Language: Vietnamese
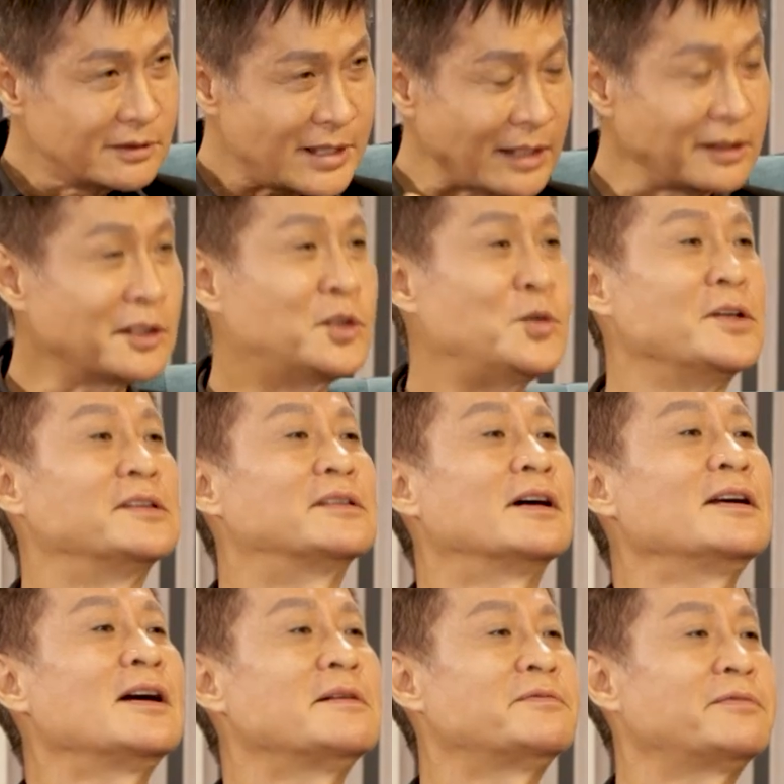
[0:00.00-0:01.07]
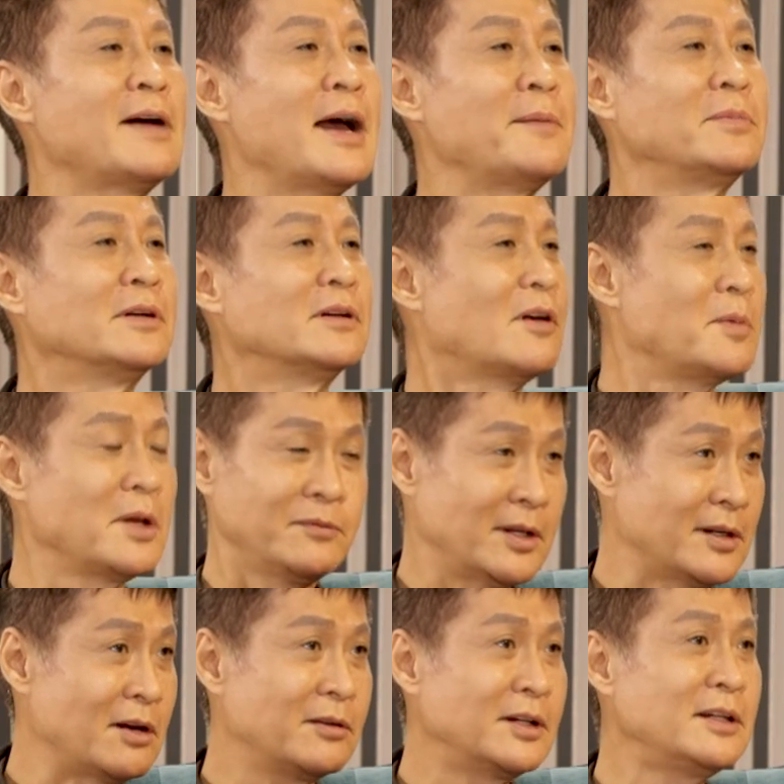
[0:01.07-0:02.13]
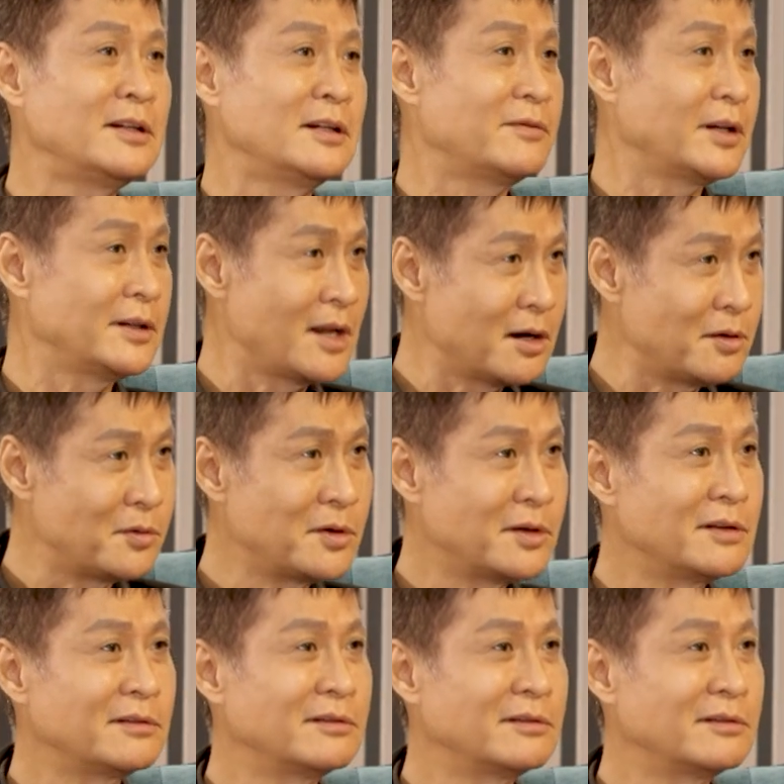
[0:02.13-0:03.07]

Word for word: nhận chuyển giới hợp pháp có bệnh viện nào ghi như vậy dạ, đâu thì